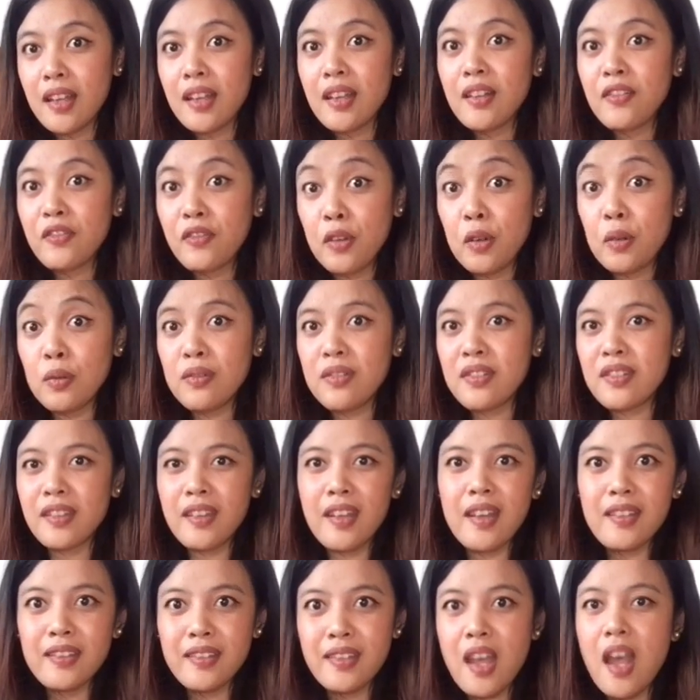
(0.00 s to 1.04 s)
foods,
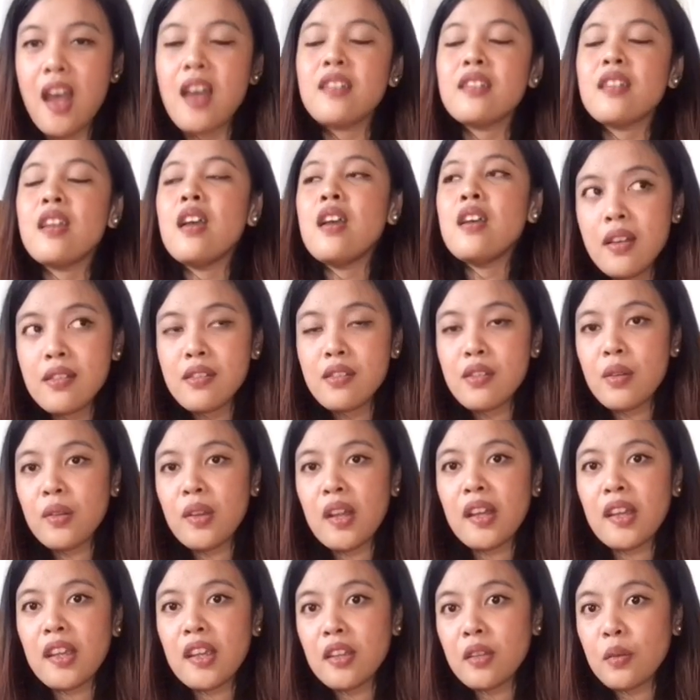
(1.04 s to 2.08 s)
ganyan. So,
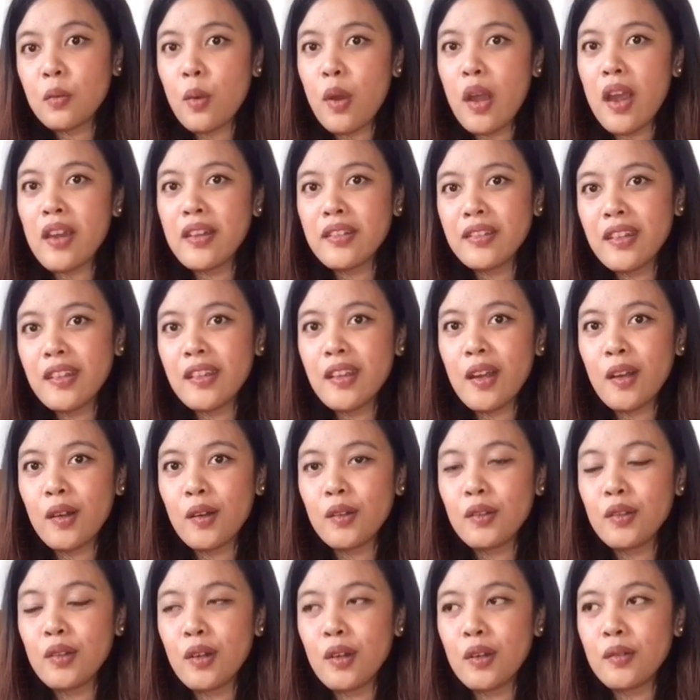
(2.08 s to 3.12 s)
nag-inquire din
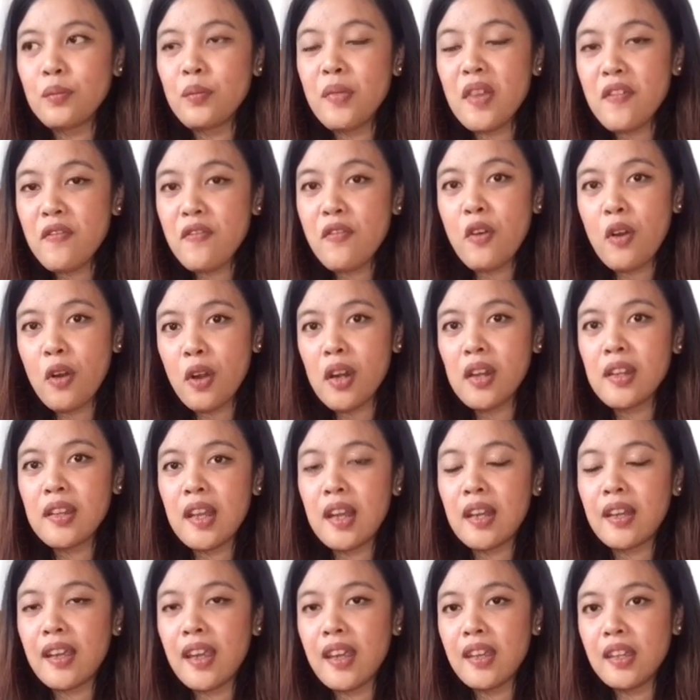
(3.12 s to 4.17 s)
ako doon before
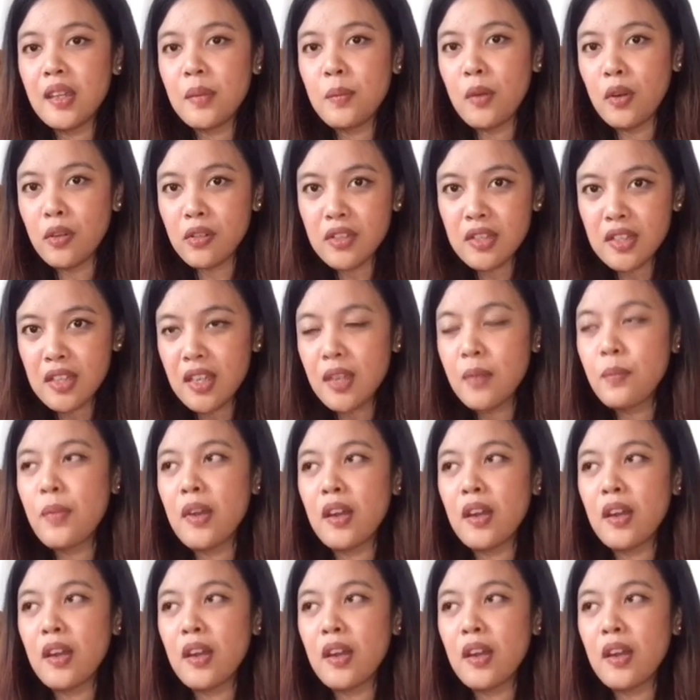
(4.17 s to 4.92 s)
ng candy bongsi,